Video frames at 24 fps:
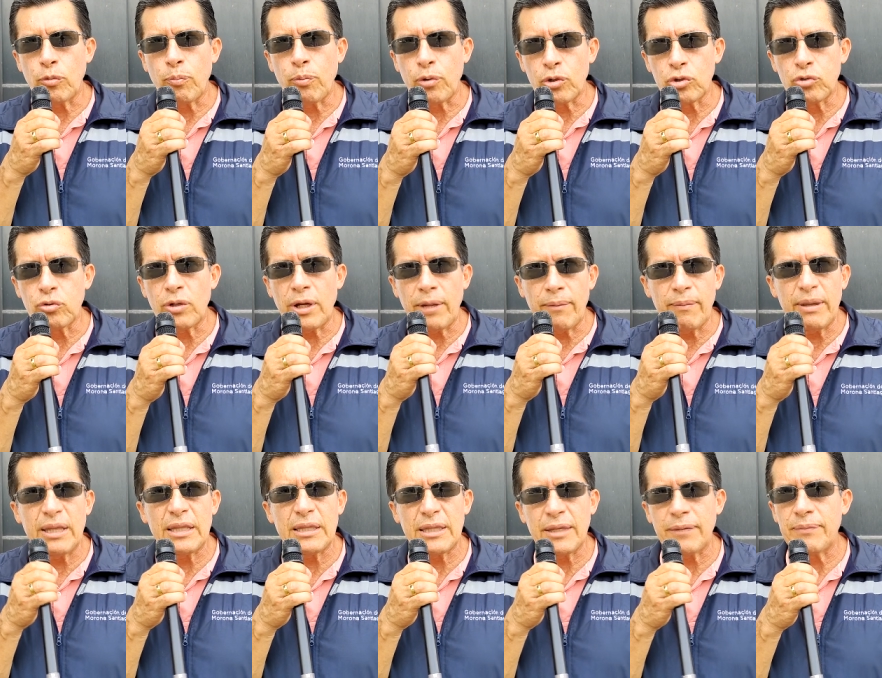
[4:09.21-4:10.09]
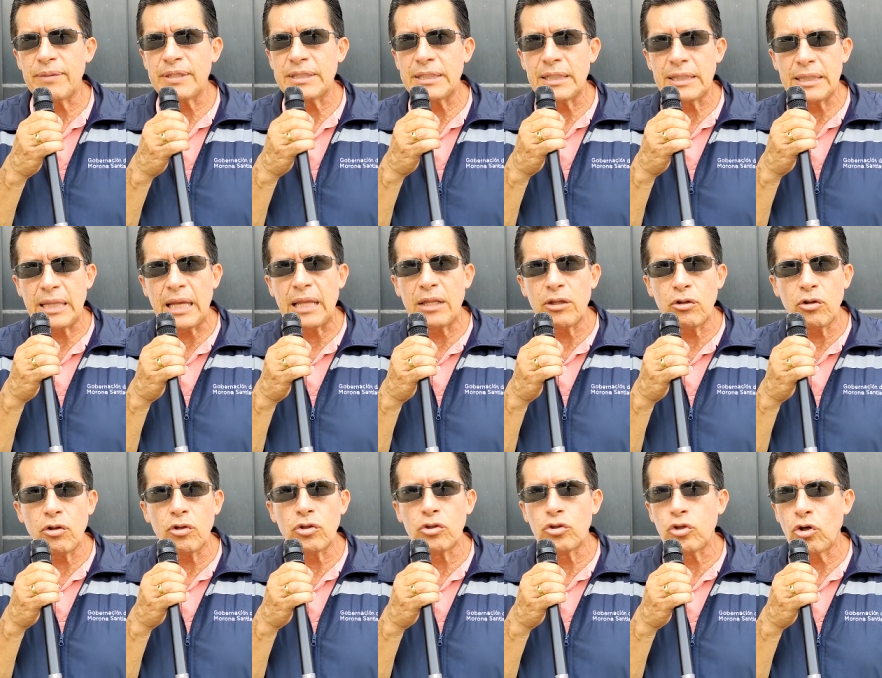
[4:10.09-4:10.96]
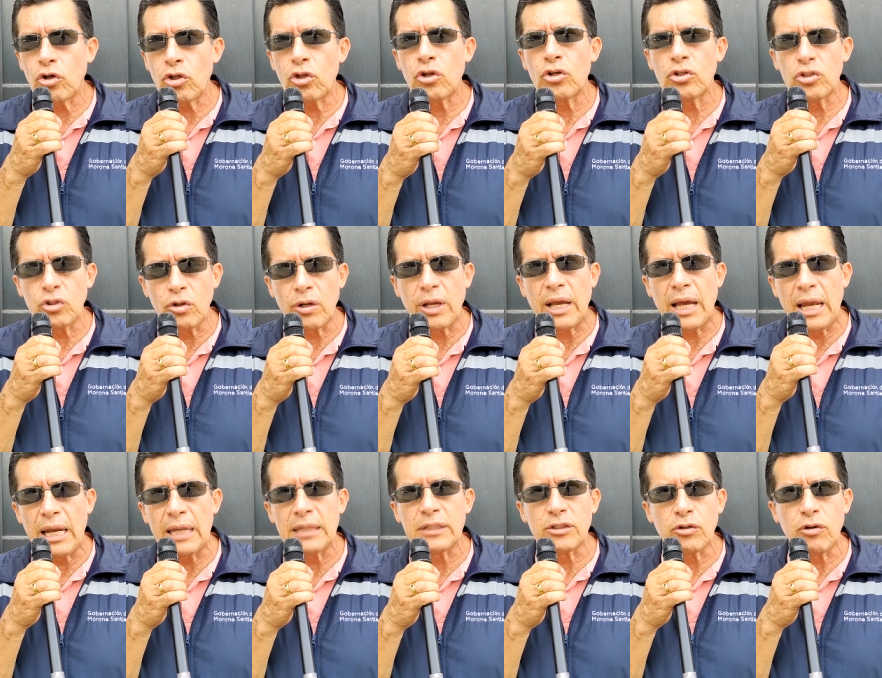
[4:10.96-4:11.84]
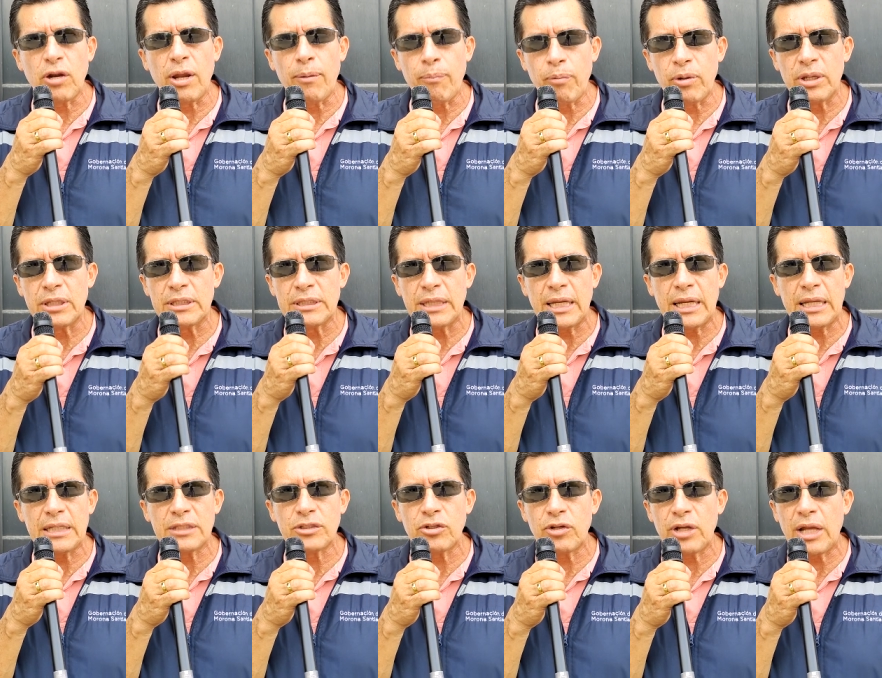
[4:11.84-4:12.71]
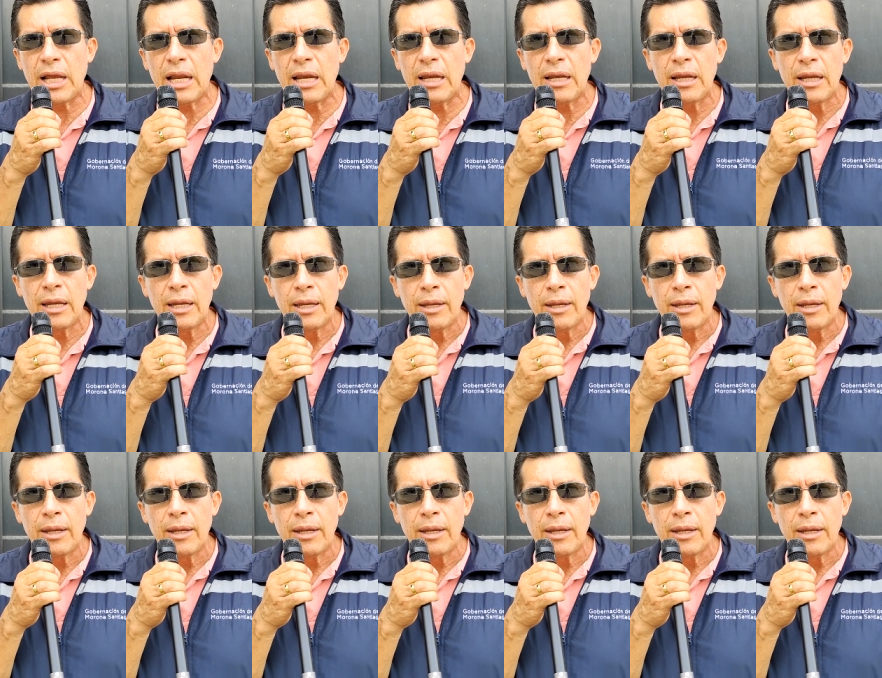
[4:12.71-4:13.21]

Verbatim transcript: oportunamente visitando todos los locales con la Policía Nacional